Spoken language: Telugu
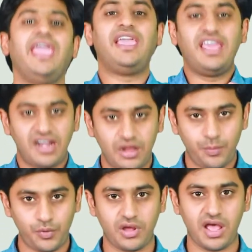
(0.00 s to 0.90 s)

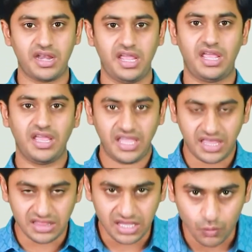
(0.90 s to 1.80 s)
ఎగిరినప్పుడు కానీ
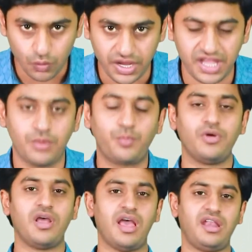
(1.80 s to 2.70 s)
కిందికి
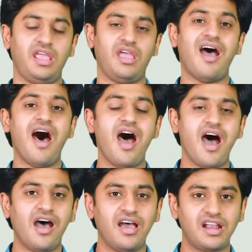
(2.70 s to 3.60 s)
ఉంగినప్పుడు కానీ ఆ
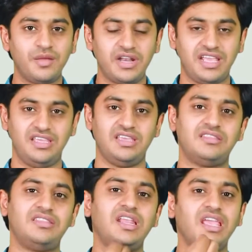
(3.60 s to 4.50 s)
ఆహారం అనేది
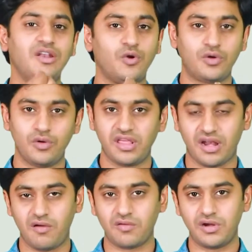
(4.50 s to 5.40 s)
తిరిగి నోట్లోకి
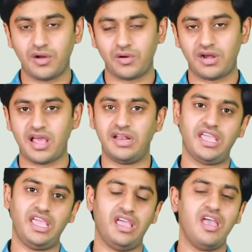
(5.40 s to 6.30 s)
రావకుండా
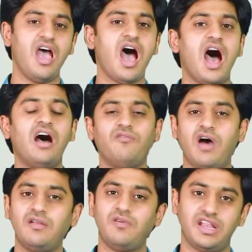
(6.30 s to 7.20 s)
ఉండడానికి ఆ
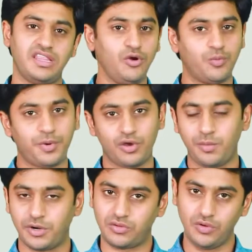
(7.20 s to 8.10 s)
వాల్వ్ అనేది
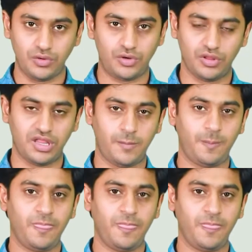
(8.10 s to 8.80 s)
ఉపయోగపడుతూ ఉంటుంది